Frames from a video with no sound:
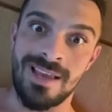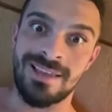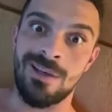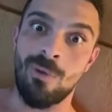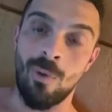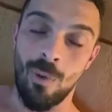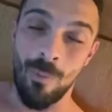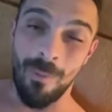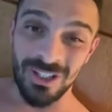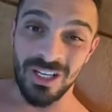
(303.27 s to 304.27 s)
Il y a des gros
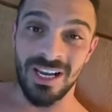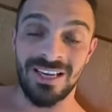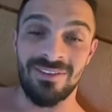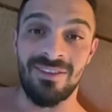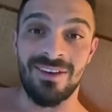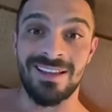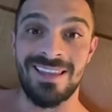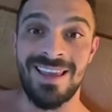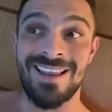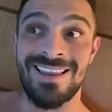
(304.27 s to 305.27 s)
matchs qui arrivent, les
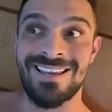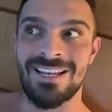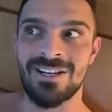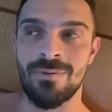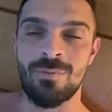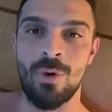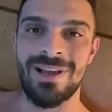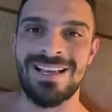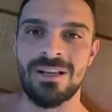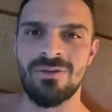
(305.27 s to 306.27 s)
fratés, Ligue des Champions, les
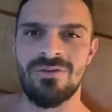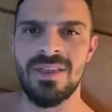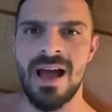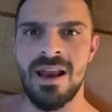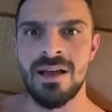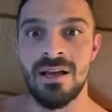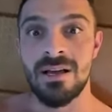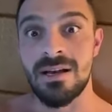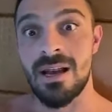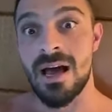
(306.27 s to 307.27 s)
quarts de finale.
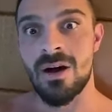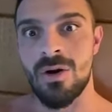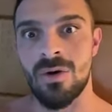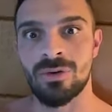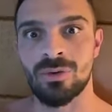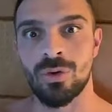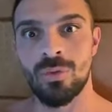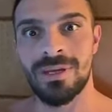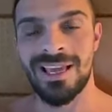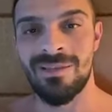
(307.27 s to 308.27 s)
Là, on rentre sur le
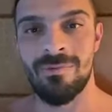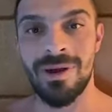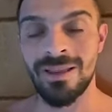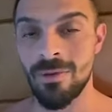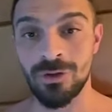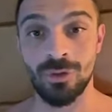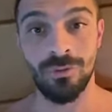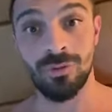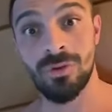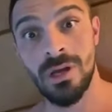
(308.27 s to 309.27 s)
week-end, plein de matchs de
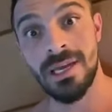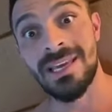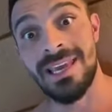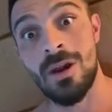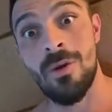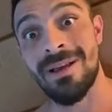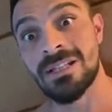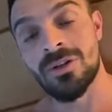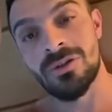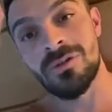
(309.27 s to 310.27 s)
foot. Et le mec,
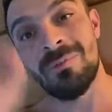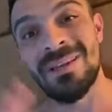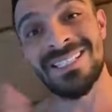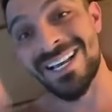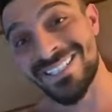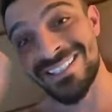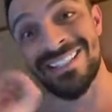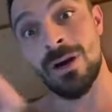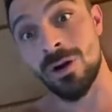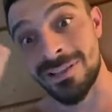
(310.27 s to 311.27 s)
c'est un spécialiste
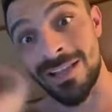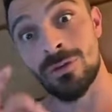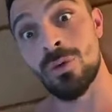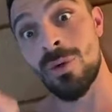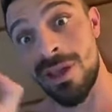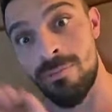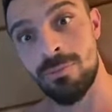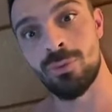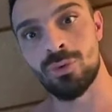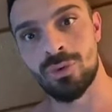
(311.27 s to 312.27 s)
des cotes à 2 et
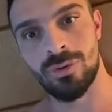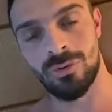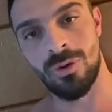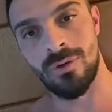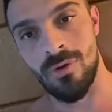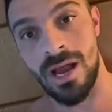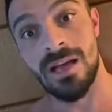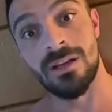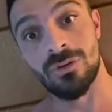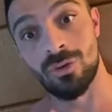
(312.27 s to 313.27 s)
plus. Donc voilà,
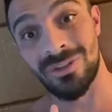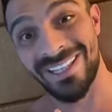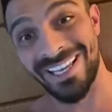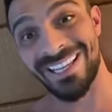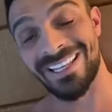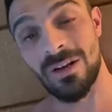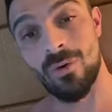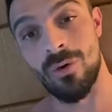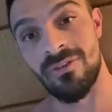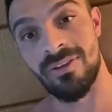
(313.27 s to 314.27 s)
du très très
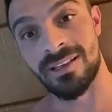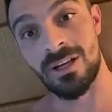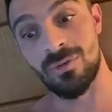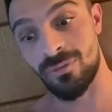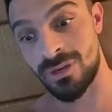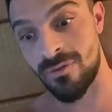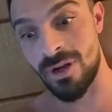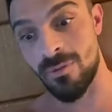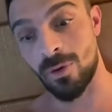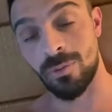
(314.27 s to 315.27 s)
lourd les frater, Je vous ai envoyé
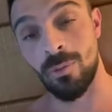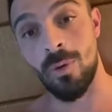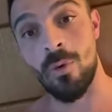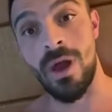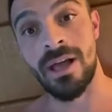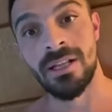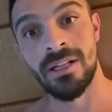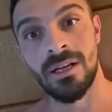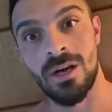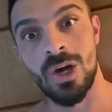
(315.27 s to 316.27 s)
mon code promo là.
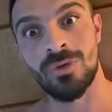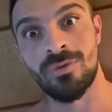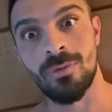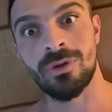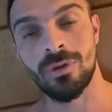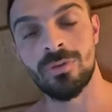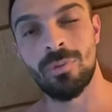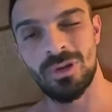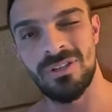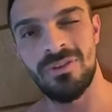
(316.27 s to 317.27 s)
Euh, je vous montre une
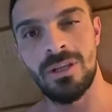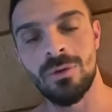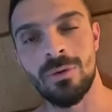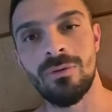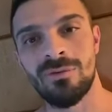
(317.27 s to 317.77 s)
petite vidéo.